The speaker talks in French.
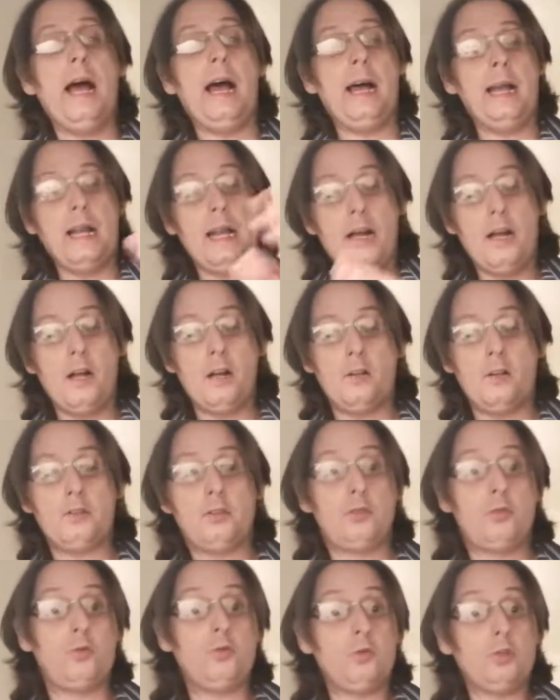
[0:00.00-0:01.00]
Alors,
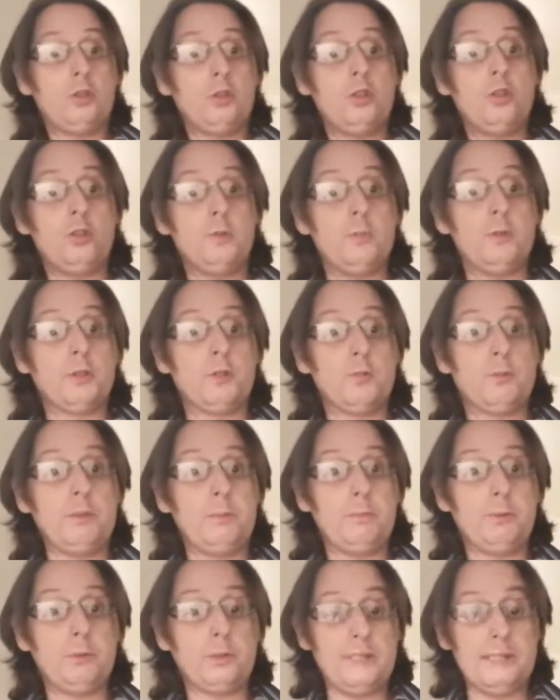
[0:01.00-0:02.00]
tout ce que tu as besoin
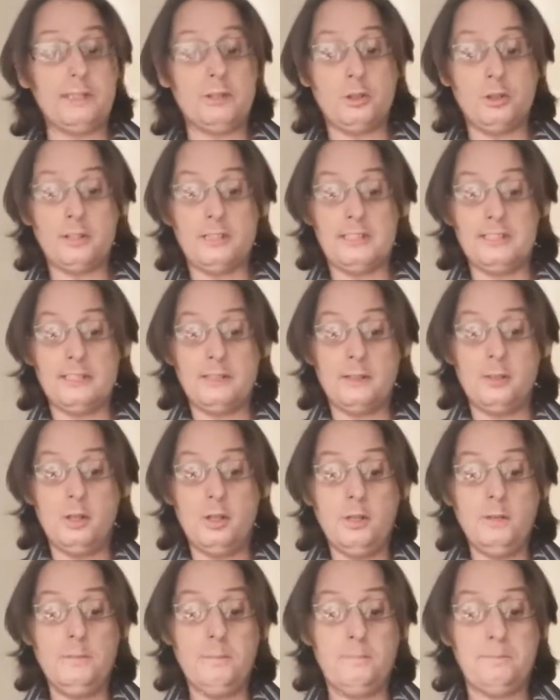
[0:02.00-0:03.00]
pour cette recette-là,